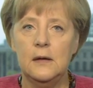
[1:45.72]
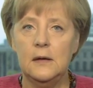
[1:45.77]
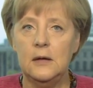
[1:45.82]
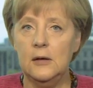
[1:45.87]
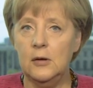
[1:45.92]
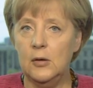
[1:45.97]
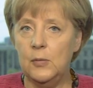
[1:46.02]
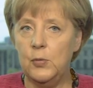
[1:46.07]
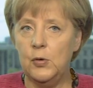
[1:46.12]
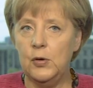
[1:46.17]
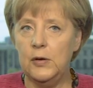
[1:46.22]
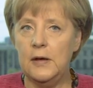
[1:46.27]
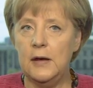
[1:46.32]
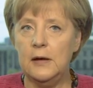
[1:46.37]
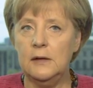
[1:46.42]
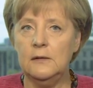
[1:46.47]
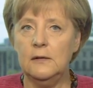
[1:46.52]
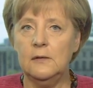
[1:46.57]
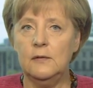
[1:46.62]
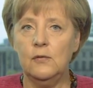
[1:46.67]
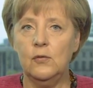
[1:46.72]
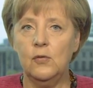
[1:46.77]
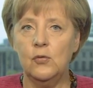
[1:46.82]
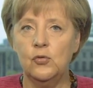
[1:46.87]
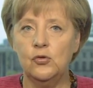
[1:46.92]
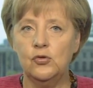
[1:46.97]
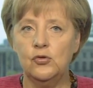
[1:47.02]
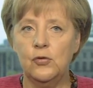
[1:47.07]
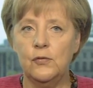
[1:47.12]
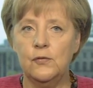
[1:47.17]
Ihre Projekte zur
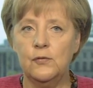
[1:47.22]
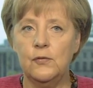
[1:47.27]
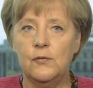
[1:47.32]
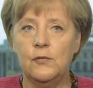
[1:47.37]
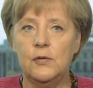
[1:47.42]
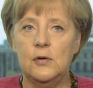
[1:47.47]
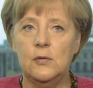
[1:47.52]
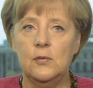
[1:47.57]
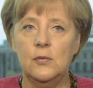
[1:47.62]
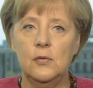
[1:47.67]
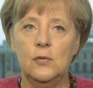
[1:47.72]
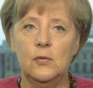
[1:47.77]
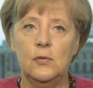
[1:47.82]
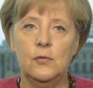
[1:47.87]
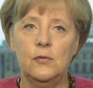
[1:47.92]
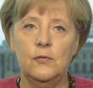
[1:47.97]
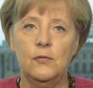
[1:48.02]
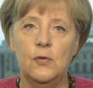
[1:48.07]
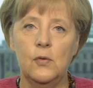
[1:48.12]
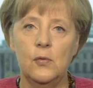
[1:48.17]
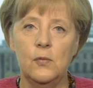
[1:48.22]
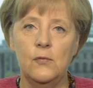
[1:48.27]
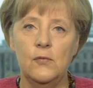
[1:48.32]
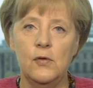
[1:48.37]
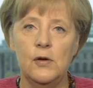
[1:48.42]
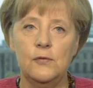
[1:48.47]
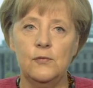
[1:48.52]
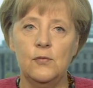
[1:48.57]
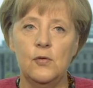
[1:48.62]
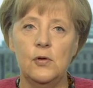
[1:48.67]
Rohstoffgewinnung und für
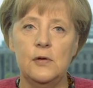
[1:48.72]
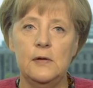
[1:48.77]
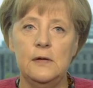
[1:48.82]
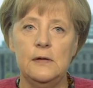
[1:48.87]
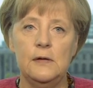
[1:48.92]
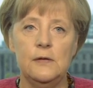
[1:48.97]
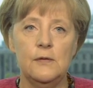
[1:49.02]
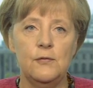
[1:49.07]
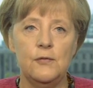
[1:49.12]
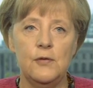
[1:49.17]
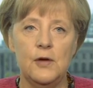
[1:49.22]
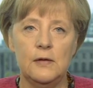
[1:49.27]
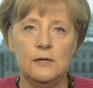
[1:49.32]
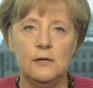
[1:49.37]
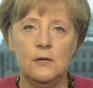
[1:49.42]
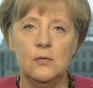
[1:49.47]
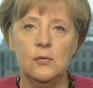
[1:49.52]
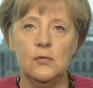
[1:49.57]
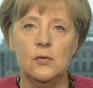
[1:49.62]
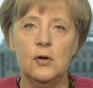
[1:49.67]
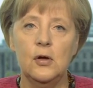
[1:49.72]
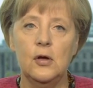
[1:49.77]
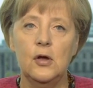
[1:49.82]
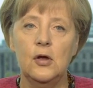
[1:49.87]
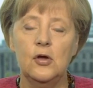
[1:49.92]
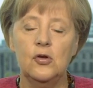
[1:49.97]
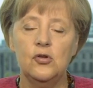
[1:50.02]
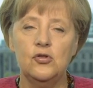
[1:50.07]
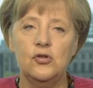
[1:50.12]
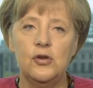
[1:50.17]
umweltfreundliche Fertigung
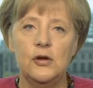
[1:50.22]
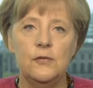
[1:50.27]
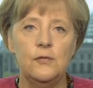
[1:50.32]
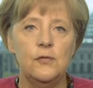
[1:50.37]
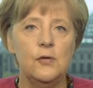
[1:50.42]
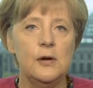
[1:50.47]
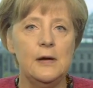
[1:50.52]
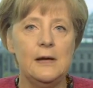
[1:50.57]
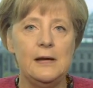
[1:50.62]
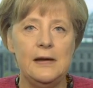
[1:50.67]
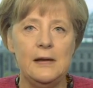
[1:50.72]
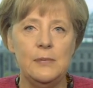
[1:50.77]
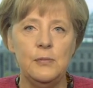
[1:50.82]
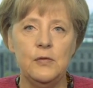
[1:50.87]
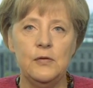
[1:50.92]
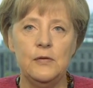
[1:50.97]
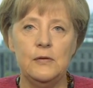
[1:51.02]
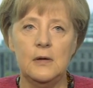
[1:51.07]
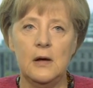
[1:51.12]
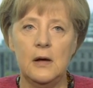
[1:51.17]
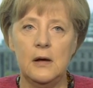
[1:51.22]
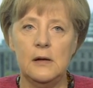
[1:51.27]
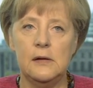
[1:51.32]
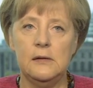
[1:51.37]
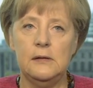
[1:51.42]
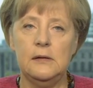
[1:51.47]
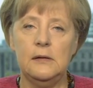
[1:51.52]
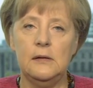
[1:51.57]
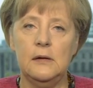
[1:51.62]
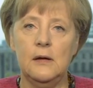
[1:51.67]
stehen für gelebte
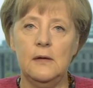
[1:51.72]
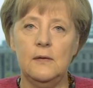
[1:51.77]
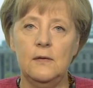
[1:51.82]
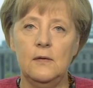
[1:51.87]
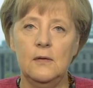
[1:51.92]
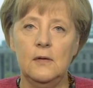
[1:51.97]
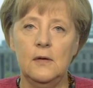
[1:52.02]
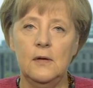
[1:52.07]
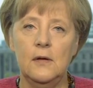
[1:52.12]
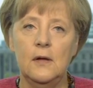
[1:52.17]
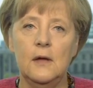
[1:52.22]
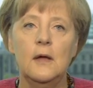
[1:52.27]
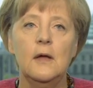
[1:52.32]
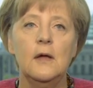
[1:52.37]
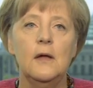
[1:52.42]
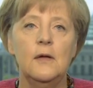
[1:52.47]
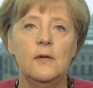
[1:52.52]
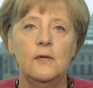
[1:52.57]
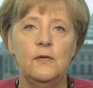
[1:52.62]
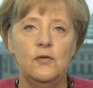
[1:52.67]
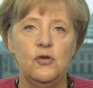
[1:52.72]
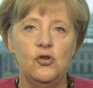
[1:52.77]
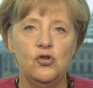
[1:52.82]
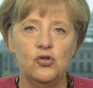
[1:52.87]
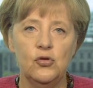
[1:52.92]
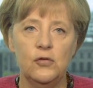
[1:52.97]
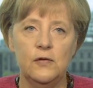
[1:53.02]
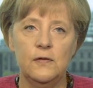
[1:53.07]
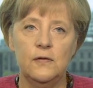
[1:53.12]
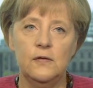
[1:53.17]
Nachhaltigkeit. Sie
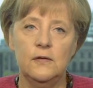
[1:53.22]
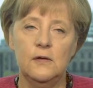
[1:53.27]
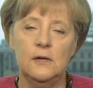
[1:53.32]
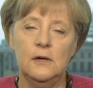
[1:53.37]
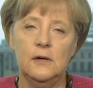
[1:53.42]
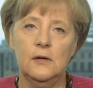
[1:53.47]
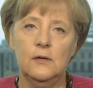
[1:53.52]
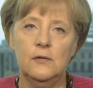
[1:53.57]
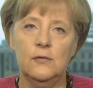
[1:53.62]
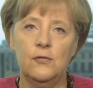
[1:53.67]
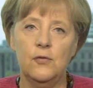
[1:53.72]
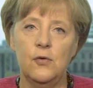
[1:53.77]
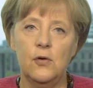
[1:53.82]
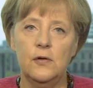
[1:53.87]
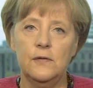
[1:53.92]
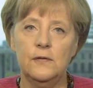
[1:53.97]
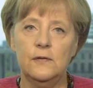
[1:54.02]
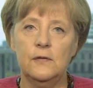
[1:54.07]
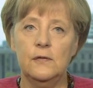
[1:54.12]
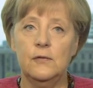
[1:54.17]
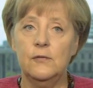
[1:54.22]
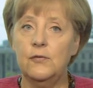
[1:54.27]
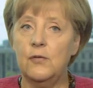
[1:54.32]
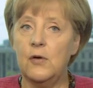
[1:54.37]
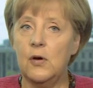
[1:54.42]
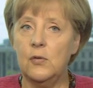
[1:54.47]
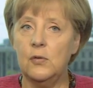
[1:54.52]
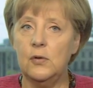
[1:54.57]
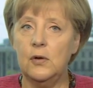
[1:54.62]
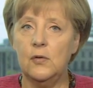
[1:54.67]
schützen in ihren Forsten
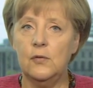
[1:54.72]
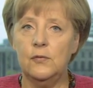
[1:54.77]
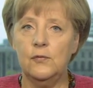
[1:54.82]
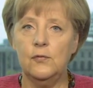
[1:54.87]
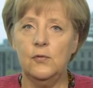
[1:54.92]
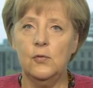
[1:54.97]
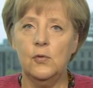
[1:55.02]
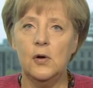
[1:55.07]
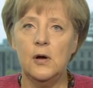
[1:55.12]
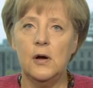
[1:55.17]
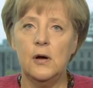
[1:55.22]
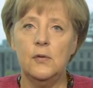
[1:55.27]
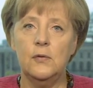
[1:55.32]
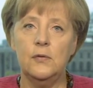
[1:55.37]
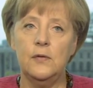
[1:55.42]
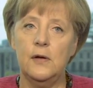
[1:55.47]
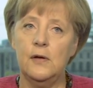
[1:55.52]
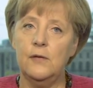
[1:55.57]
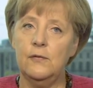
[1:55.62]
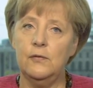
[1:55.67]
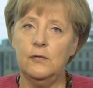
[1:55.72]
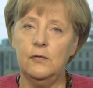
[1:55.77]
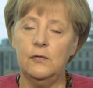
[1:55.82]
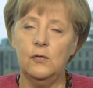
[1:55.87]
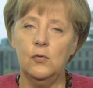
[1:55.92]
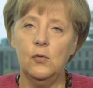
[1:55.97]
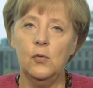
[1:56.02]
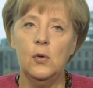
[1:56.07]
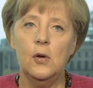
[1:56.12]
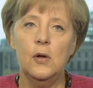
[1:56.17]
Fauna und Flora und helfen
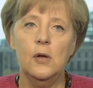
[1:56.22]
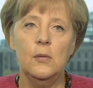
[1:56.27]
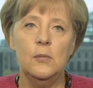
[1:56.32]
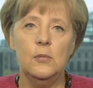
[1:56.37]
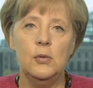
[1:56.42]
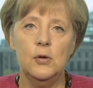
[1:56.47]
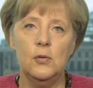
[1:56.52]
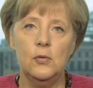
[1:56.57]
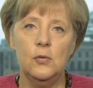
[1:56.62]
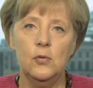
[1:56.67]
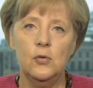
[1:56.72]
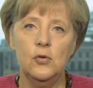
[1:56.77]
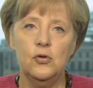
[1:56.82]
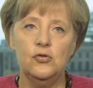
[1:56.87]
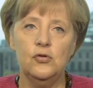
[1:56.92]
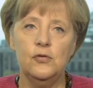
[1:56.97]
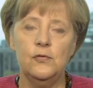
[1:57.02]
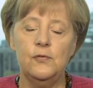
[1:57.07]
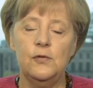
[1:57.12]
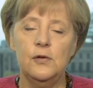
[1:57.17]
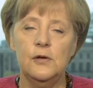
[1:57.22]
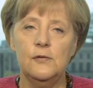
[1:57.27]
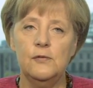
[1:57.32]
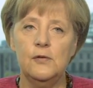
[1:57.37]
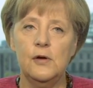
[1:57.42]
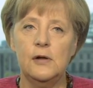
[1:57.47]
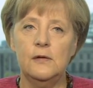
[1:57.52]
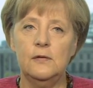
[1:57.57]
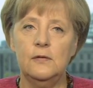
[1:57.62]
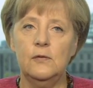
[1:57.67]
so, biologische
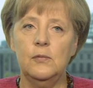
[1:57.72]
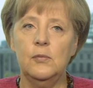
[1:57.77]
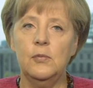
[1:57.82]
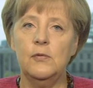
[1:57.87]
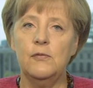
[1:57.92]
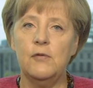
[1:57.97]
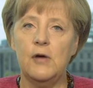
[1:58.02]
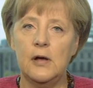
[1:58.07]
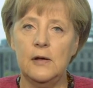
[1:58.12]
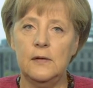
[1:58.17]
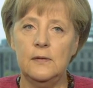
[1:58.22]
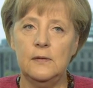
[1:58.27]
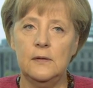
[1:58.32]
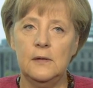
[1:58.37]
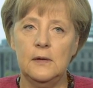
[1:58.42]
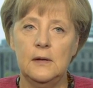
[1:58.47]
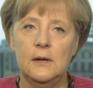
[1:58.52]
Vielfalt zu bewahren.